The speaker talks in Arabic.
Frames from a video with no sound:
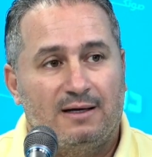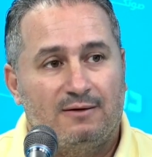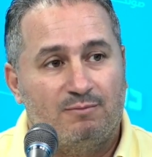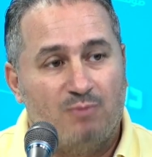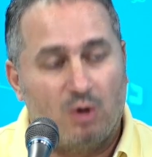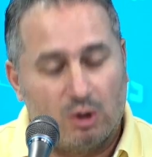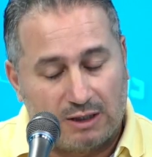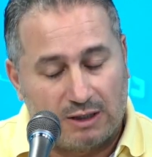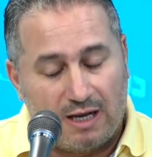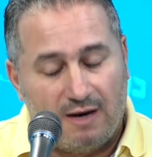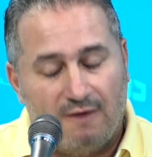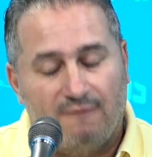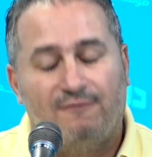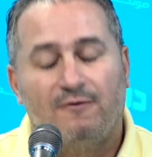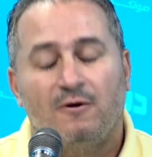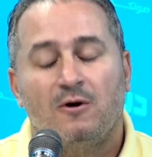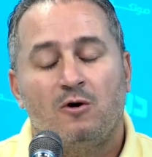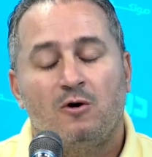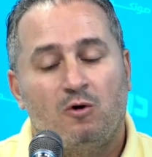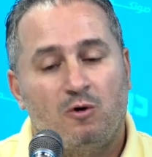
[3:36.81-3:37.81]
صالح مختلف,
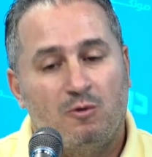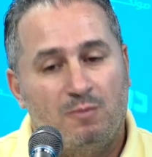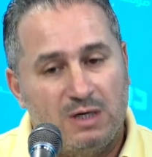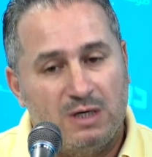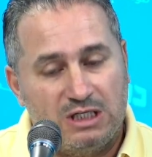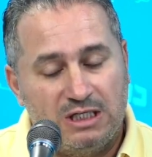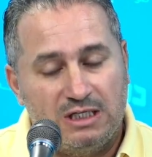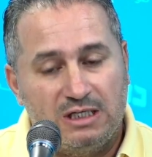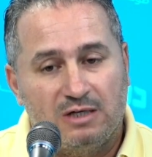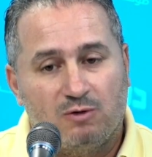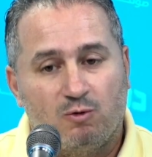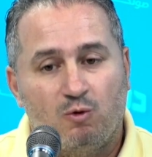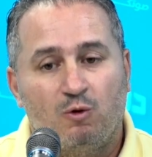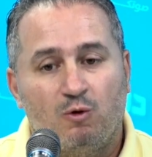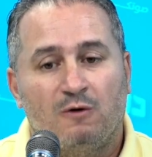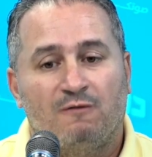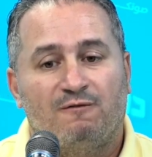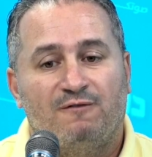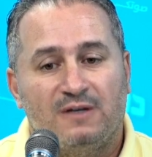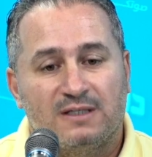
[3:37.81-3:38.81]
مختلف على باش
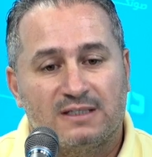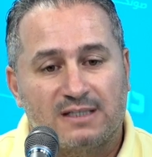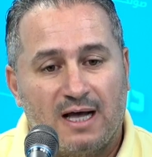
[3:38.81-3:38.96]
يكون في